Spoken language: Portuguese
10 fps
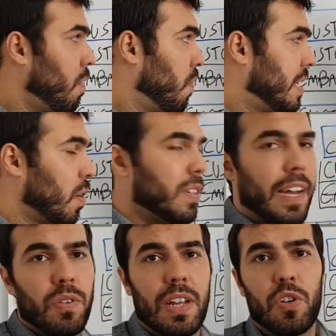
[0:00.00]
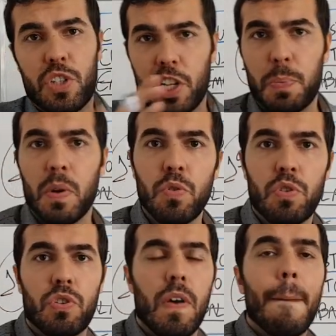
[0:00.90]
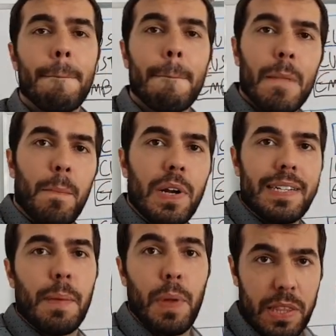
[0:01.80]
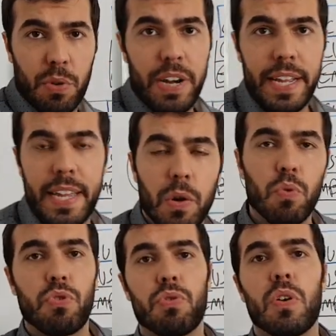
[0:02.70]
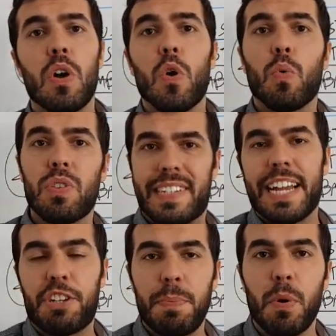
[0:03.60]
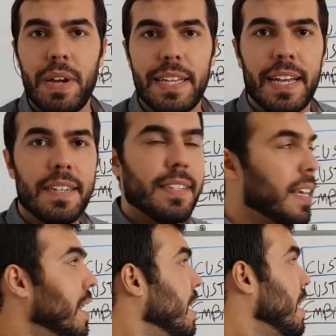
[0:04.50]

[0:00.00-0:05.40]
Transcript: Você consegue alterar todos os seus produtos. Por exemplo, a Tray que eu uso, os 7 mil itens,